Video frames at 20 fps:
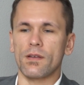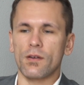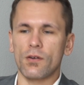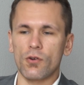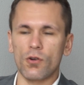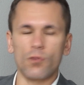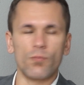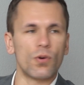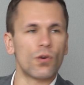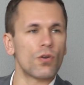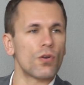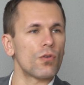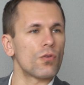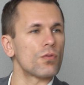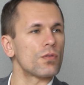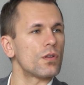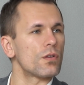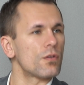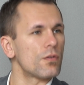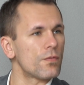krok po
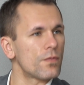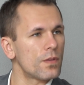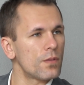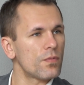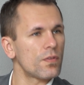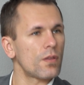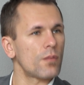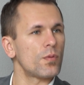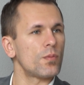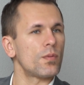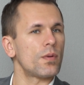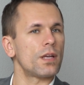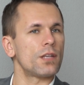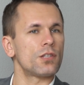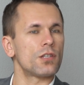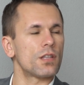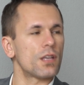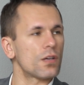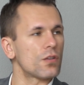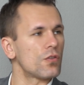kroku, tylko w tym samym
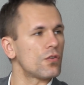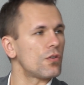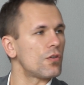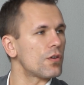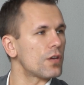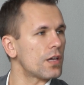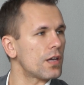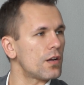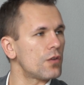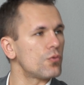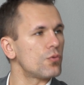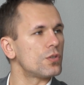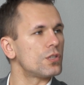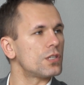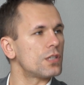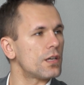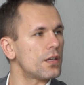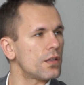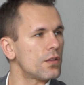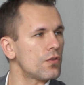momencie technologia,
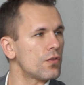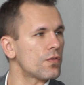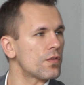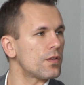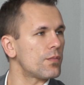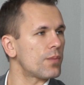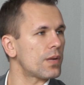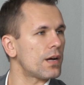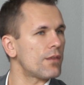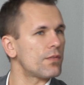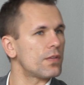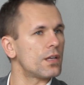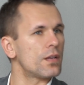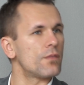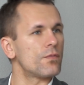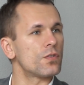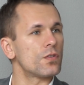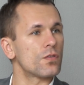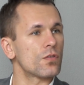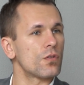ludzie, jednostki prawne,
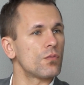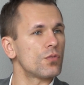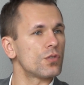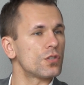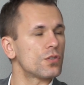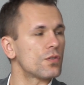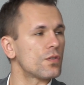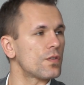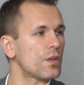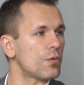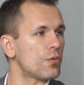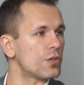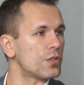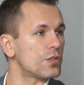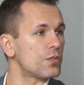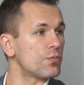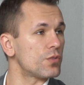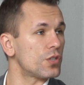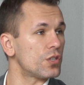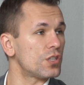wszystko musisz to
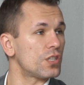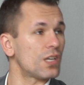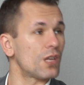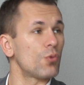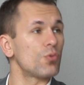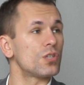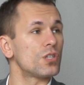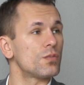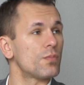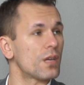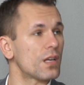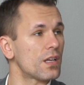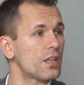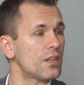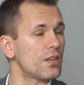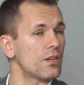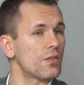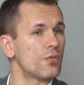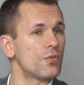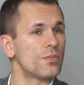założyć, musisz się nauczyć
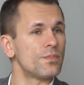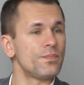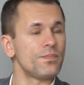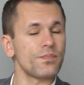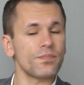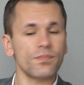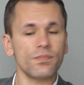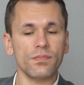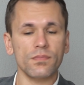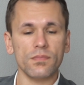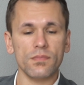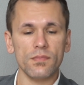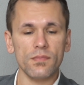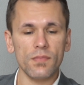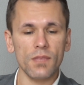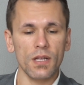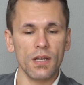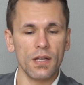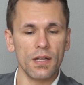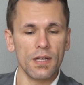marketingu,
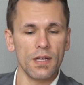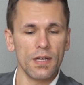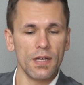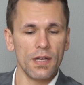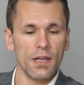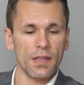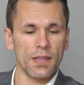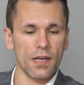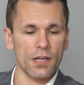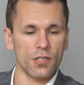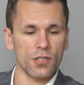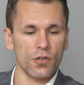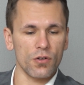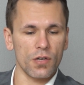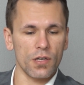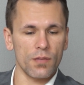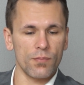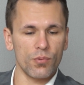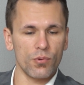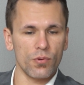Także
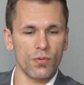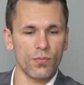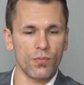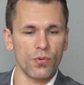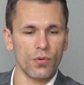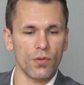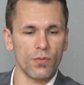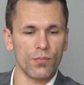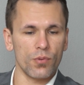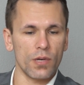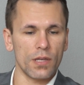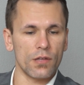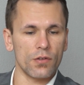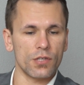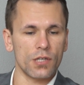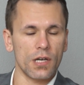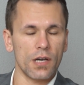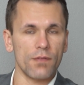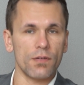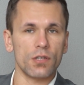Rocket było, było, była to
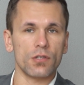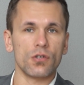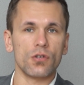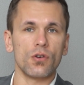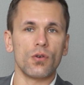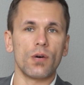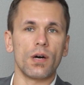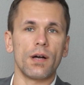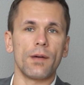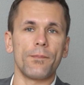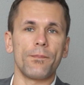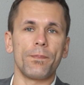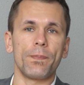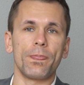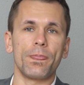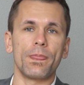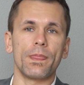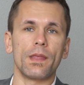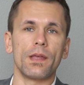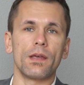ciekawa szkoła,
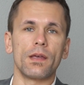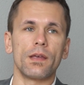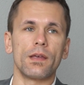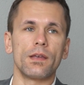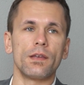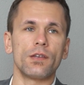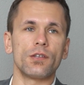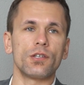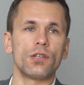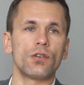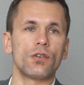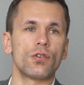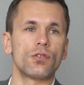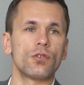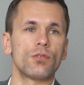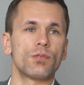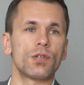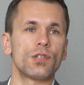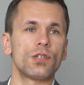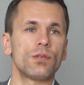mm, jeśli
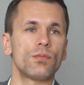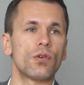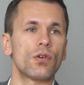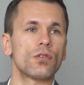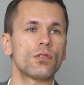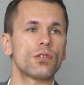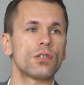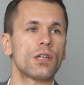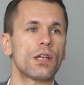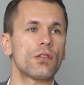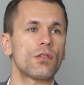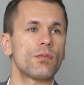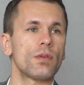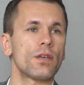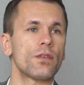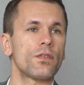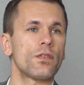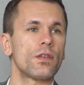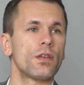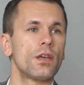chodzi o przedsiębiorczość.
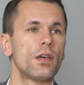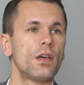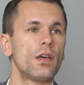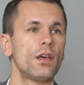Natomiast